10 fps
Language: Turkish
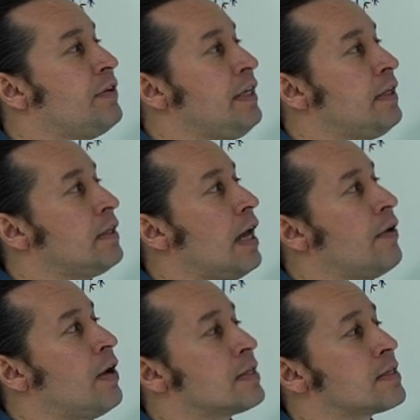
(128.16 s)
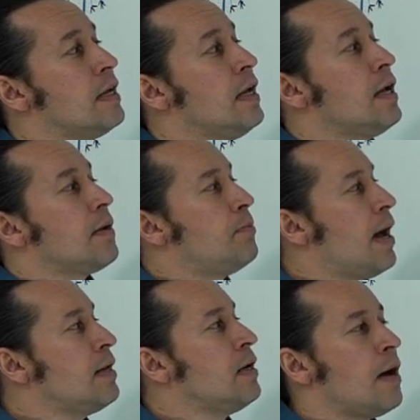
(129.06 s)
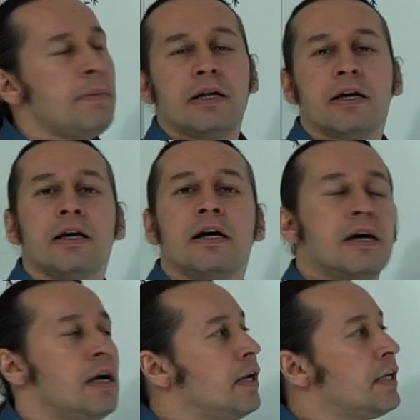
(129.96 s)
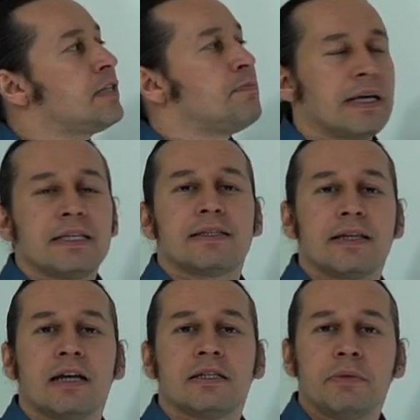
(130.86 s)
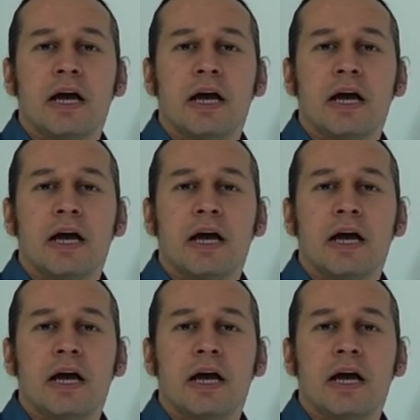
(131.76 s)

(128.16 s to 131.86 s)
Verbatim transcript: fliegen. Evet. Ben Amerika'ya gitmek isterdim.